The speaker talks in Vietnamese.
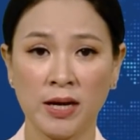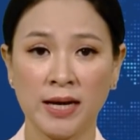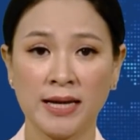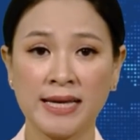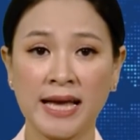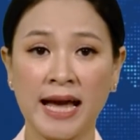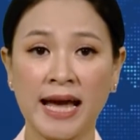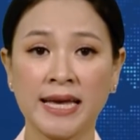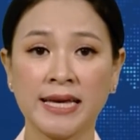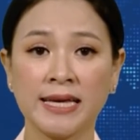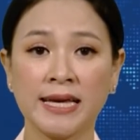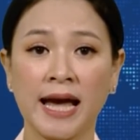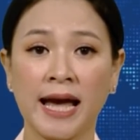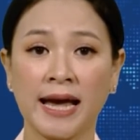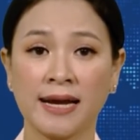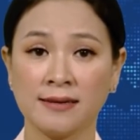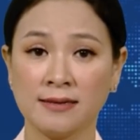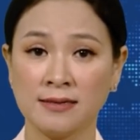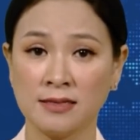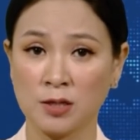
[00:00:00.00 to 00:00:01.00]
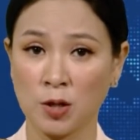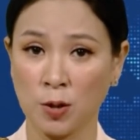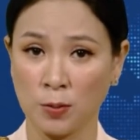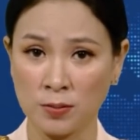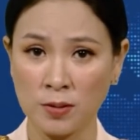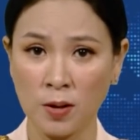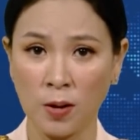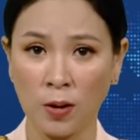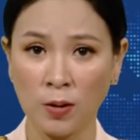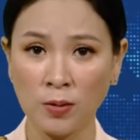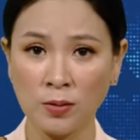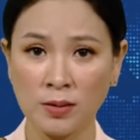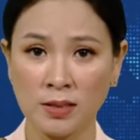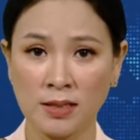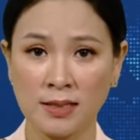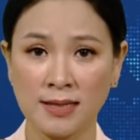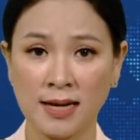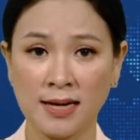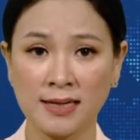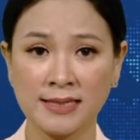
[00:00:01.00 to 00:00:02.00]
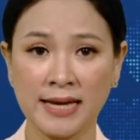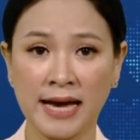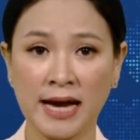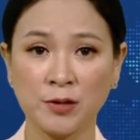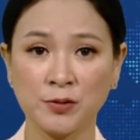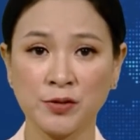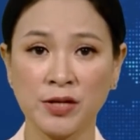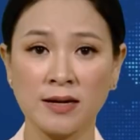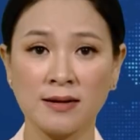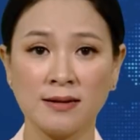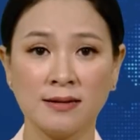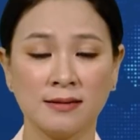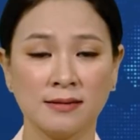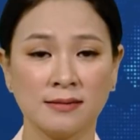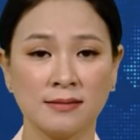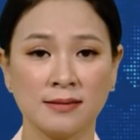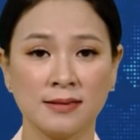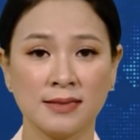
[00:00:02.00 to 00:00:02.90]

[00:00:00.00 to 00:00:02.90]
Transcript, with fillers: ngày càng được củng cố, nâng cao chất lượng.